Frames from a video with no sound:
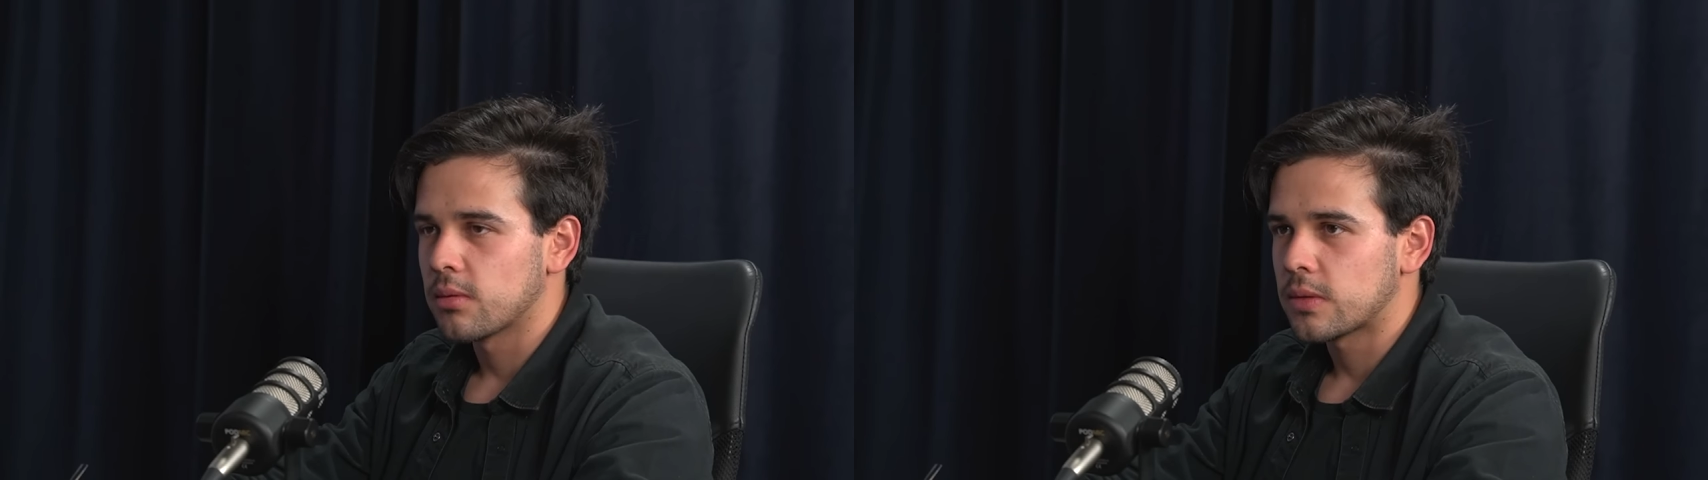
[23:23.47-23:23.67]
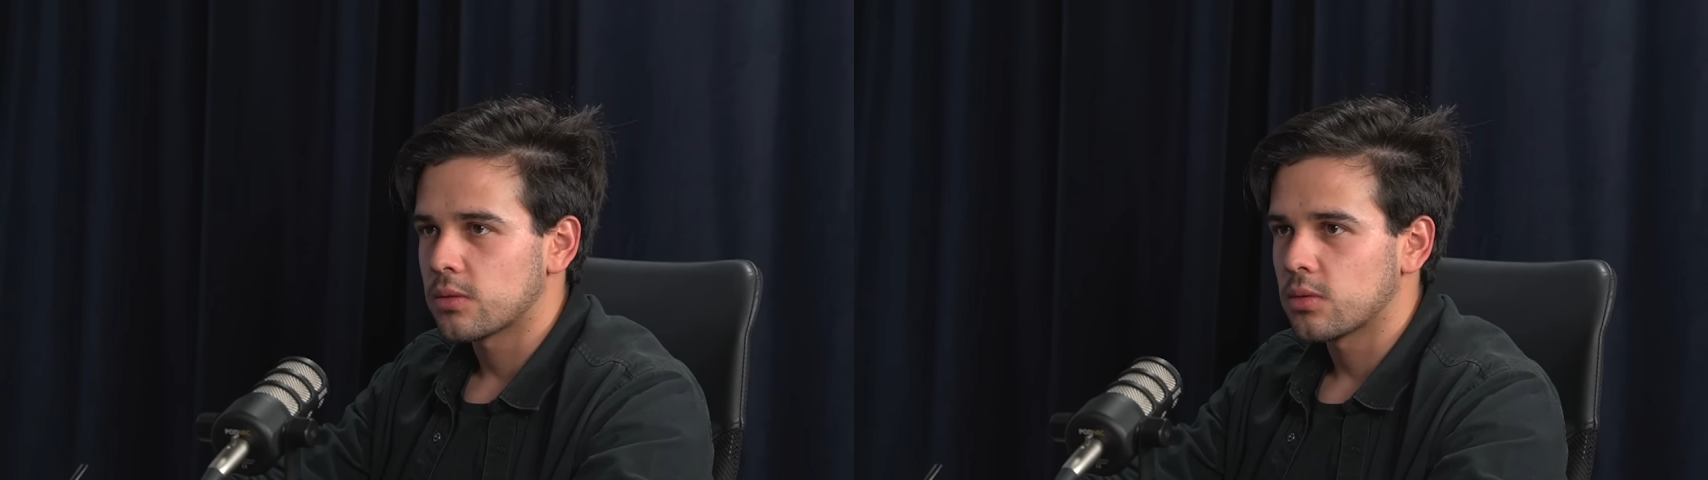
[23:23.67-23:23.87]

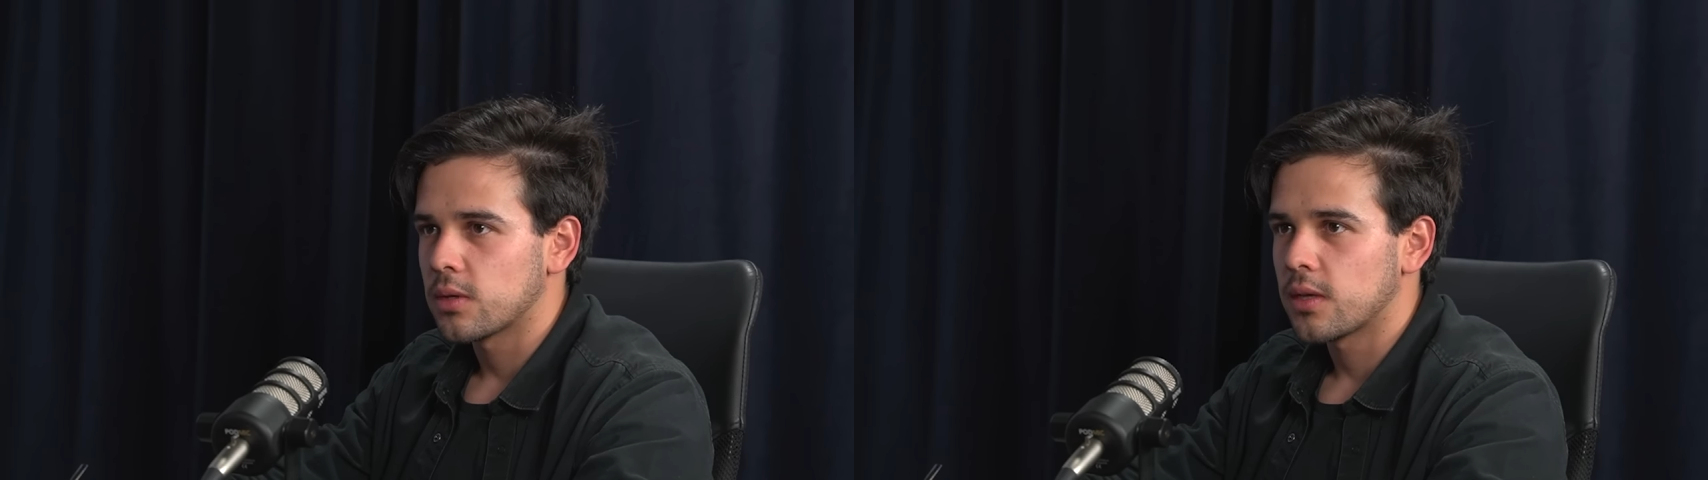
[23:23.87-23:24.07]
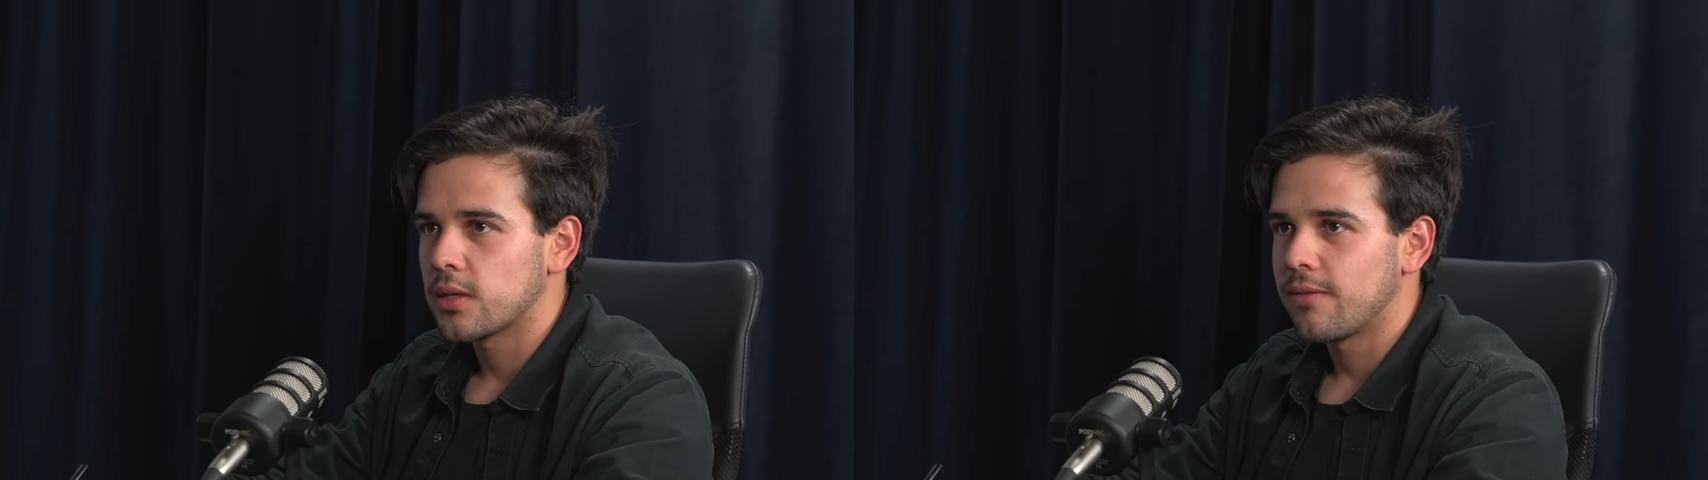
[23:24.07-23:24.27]
nuestra
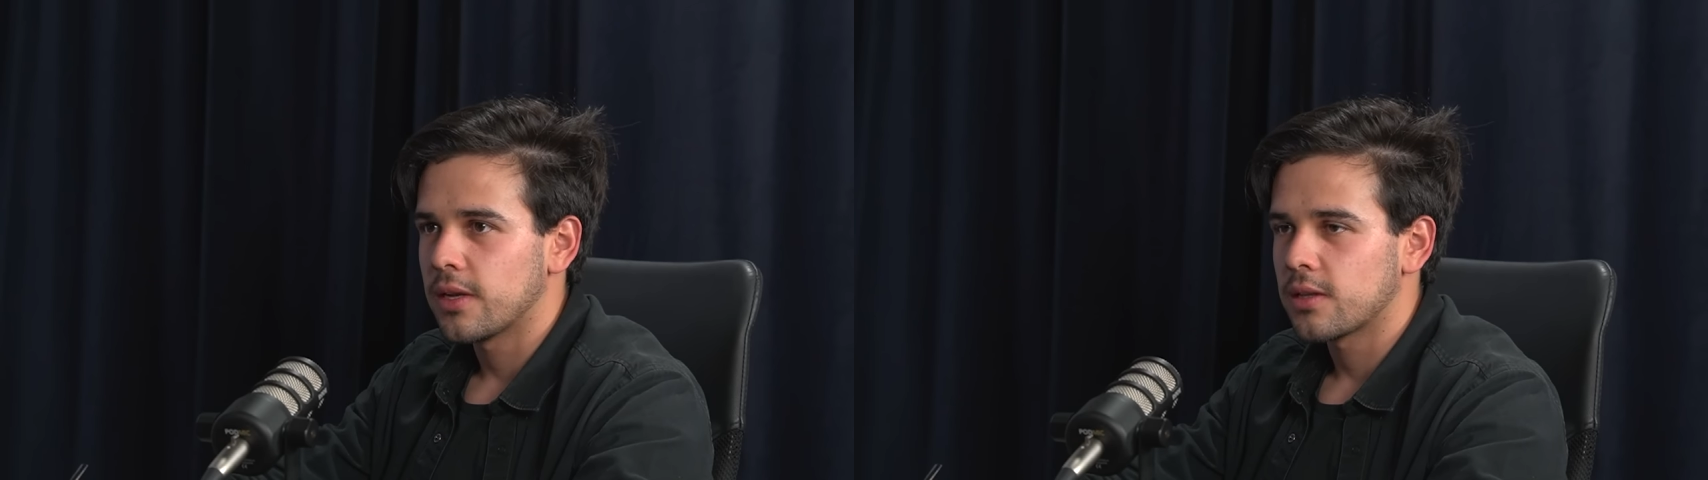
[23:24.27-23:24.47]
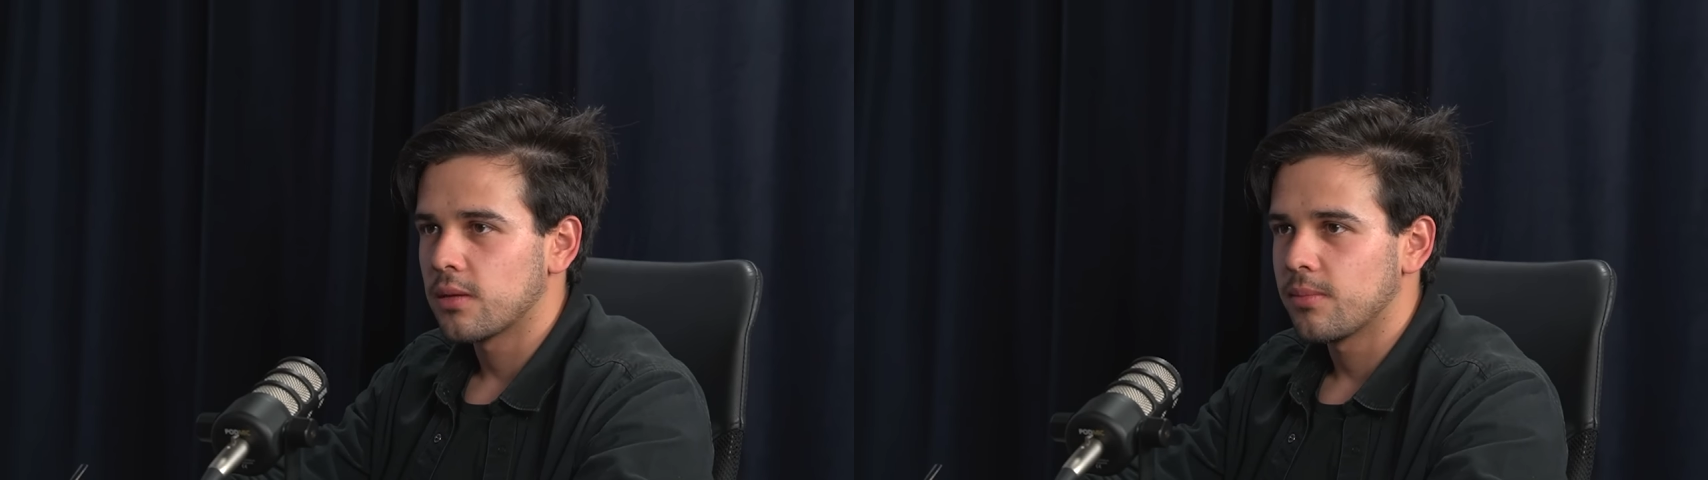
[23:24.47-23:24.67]
sociedad es la
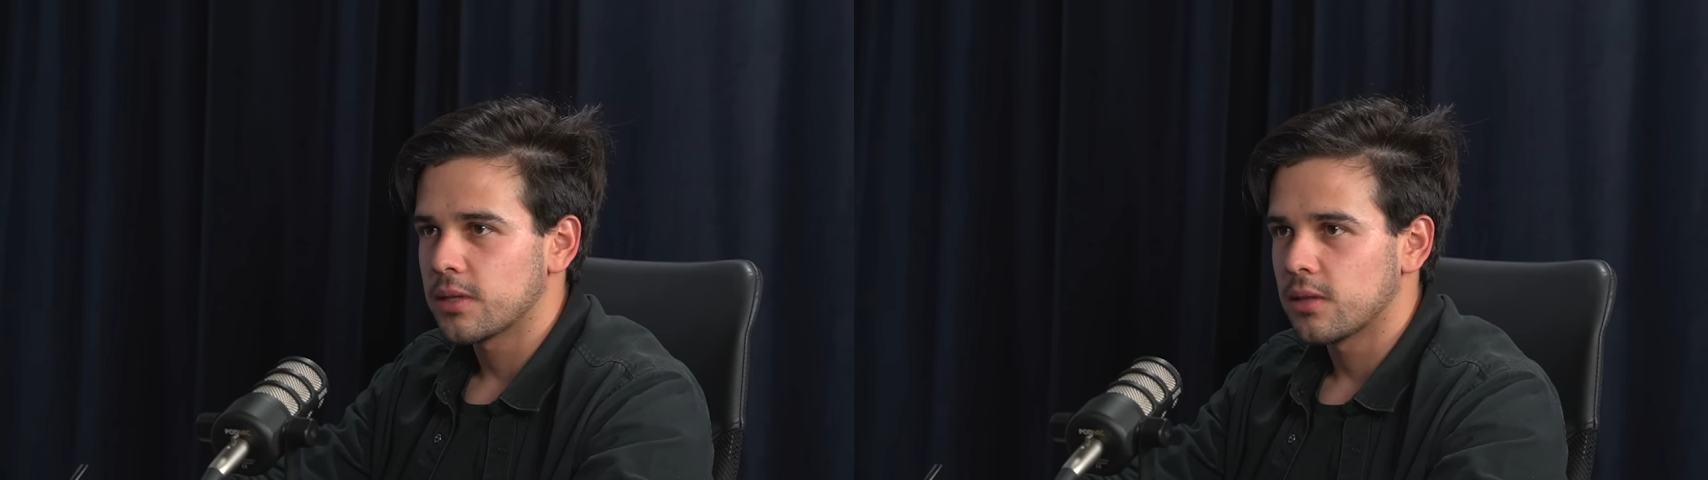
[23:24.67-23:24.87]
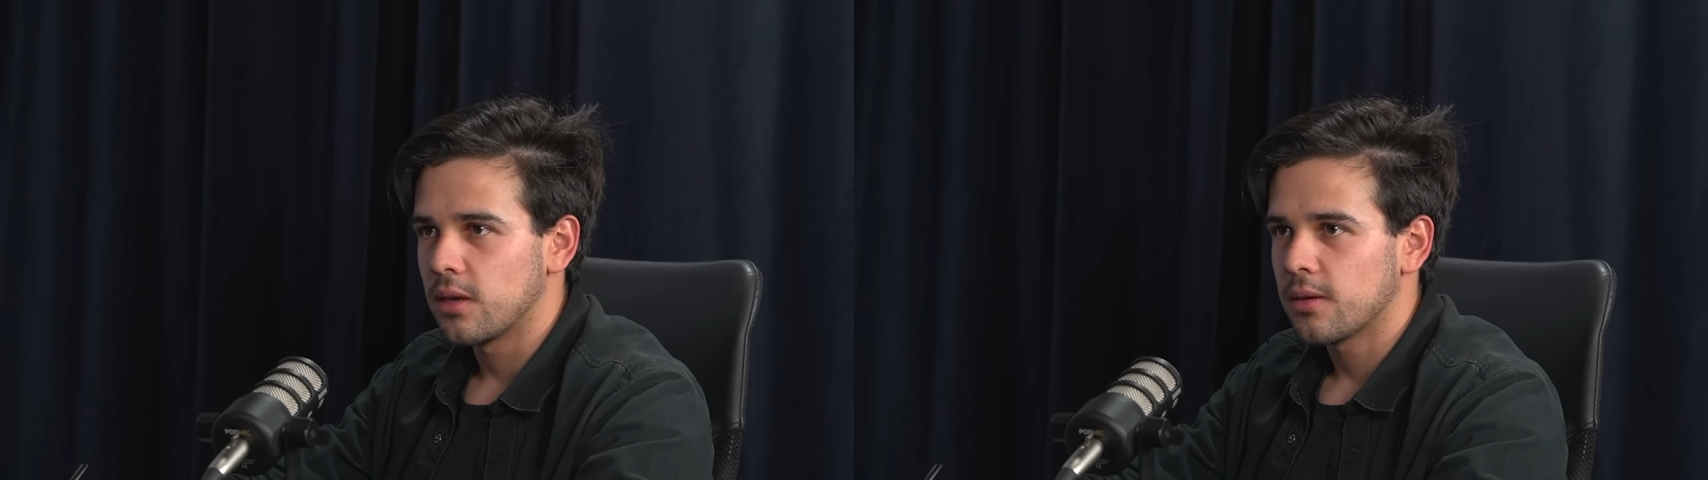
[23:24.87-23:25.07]
falta de
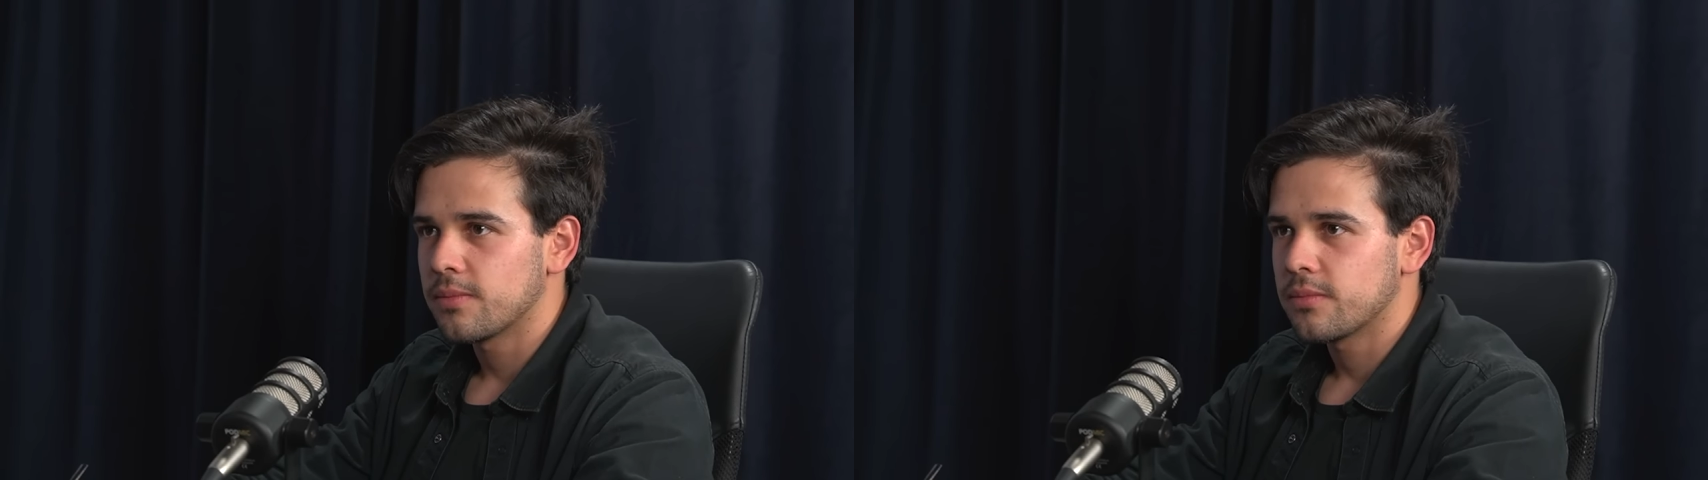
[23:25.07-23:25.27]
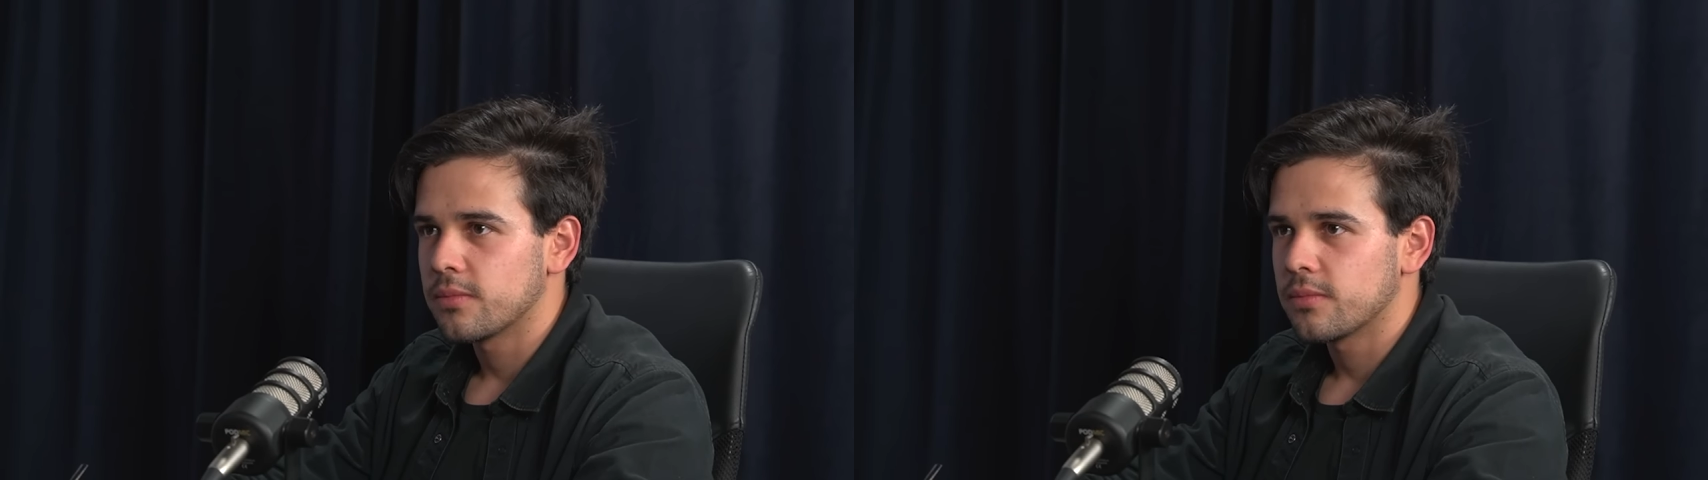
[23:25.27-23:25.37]
empatía